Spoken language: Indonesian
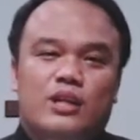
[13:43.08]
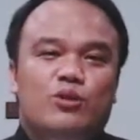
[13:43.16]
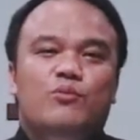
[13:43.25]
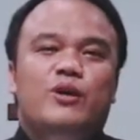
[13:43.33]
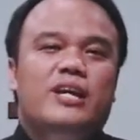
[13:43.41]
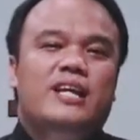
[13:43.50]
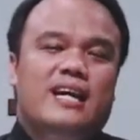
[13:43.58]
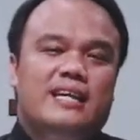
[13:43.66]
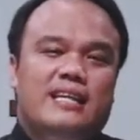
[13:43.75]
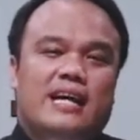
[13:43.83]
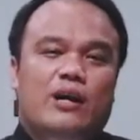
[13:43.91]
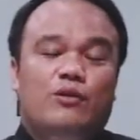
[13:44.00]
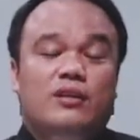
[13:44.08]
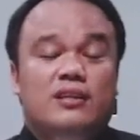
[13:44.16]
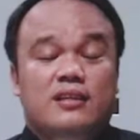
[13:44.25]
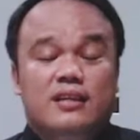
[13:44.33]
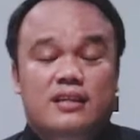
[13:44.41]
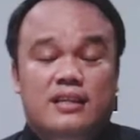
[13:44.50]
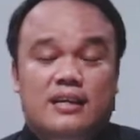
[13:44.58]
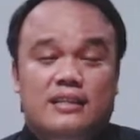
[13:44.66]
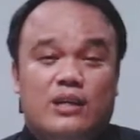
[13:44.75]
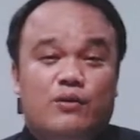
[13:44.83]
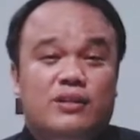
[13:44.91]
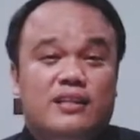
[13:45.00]
itu mungkin yang kita ketahui, kita
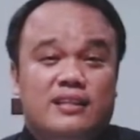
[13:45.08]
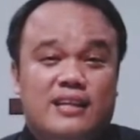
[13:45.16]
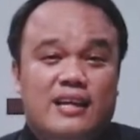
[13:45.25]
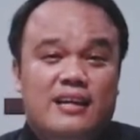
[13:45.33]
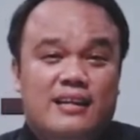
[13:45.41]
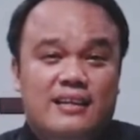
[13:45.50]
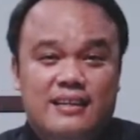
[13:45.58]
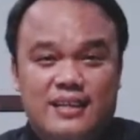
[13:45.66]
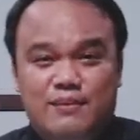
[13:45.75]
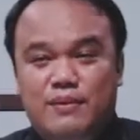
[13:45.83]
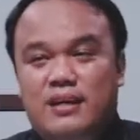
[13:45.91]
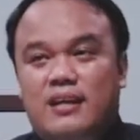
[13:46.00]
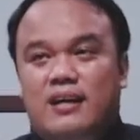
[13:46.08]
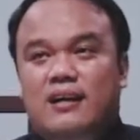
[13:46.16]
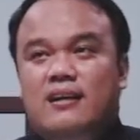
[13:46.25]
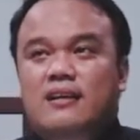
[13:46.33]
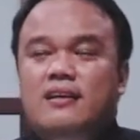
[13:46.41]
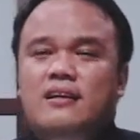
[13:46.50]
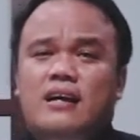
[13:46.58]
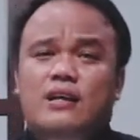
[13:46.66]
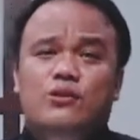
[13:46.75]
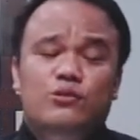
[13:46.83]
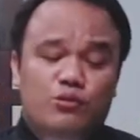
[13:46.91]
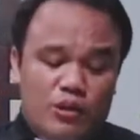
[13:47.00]
ketahui tentang ibadah.
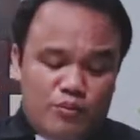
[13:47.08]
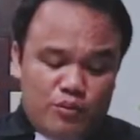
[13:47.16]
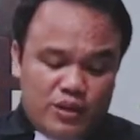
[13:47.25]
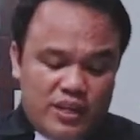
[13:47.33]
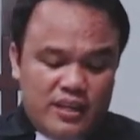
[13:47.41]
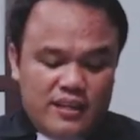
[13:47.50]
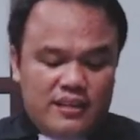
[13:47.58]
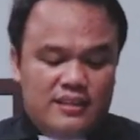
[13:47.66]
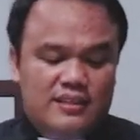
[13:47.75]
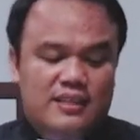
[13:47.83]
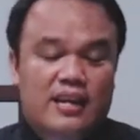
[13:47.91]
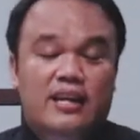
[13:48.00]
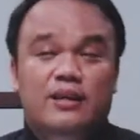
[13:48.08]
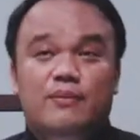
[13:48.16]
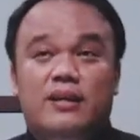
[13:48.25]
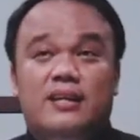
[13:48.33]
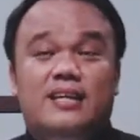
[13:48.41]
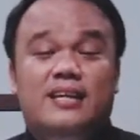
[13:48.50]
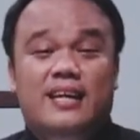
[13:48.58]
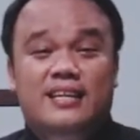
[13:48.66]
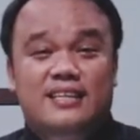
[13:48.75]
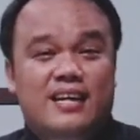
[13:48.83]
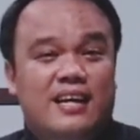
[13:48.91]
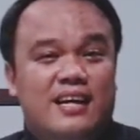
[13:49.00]
Atau juga mungkin selain ibadah di
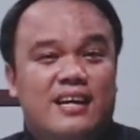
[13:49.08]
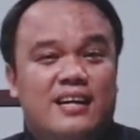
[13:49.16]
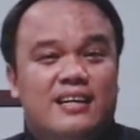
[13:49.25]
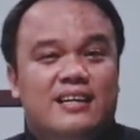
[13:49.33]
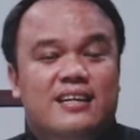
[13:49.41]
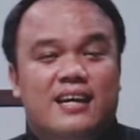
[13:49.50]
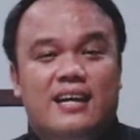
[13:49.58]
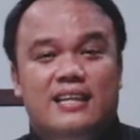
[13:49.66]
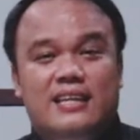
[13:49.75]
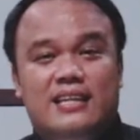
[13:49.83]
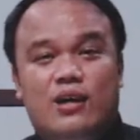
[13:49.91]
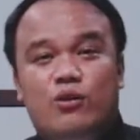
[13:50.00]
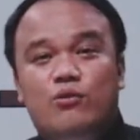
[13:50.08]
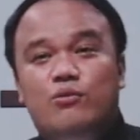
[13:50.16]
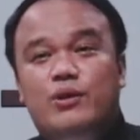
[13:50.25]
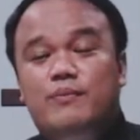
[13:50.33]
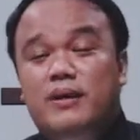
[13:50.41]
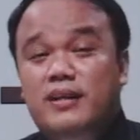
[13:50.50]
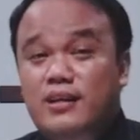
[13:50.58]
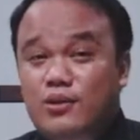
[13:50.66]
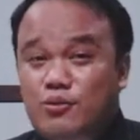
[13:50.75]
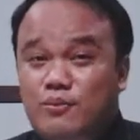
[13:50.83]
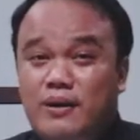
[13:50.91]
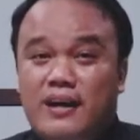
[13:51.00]
gereja yang kita tahu ibadah di
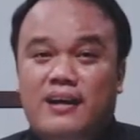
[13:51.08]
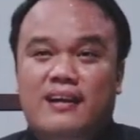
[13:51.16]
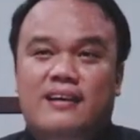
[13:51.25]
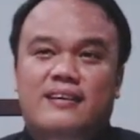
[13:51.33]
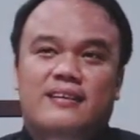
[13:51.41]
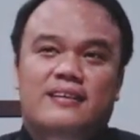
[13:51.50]
rumah